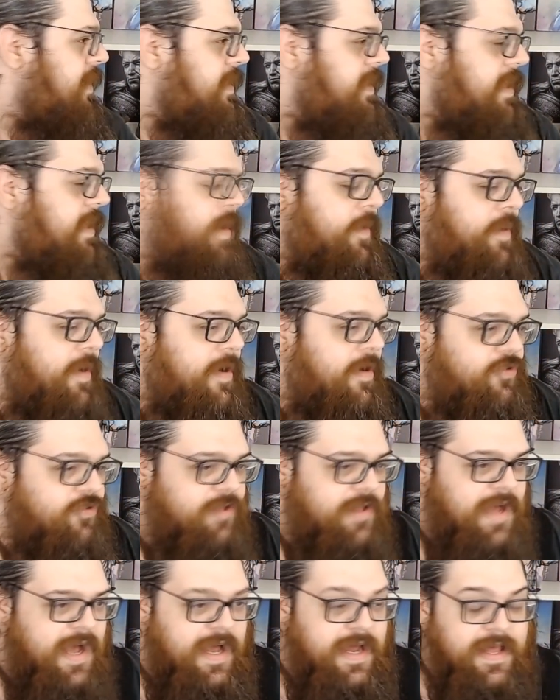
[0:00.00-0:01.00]
dell'opera
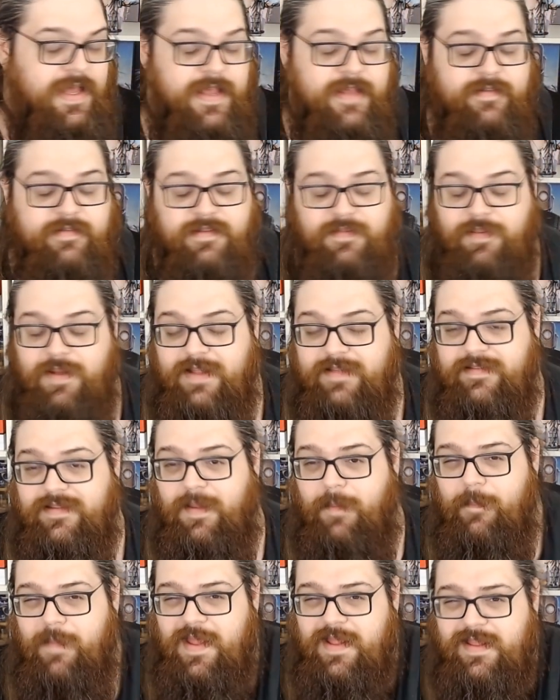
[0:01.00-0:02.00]
originale che si
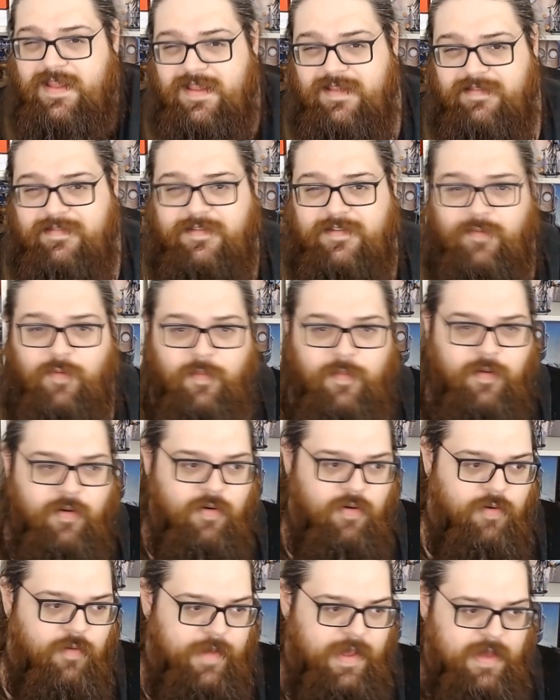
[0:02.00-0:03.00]
presta benissimo
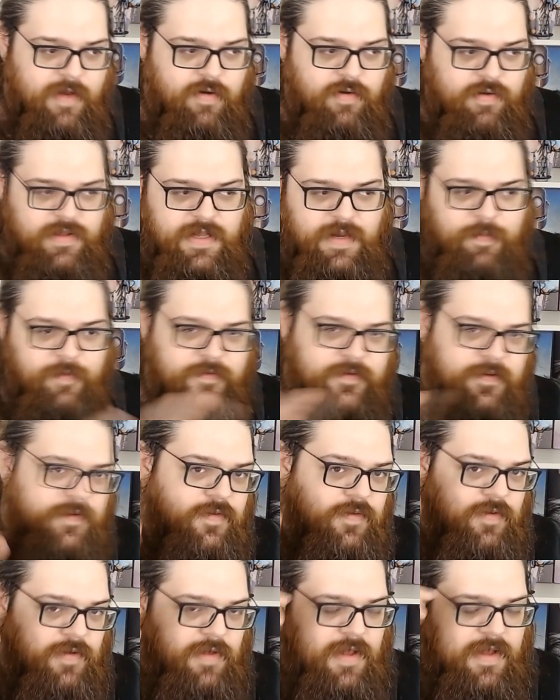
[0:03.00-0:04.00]
come
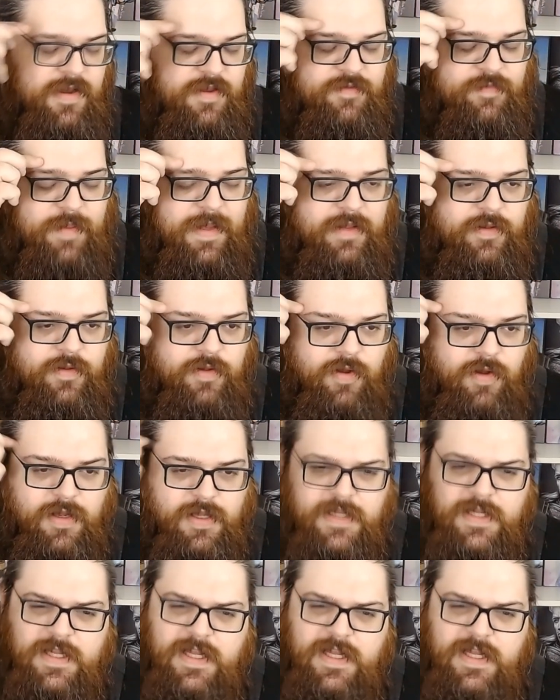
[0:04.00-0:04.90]
contrapposizione rispetto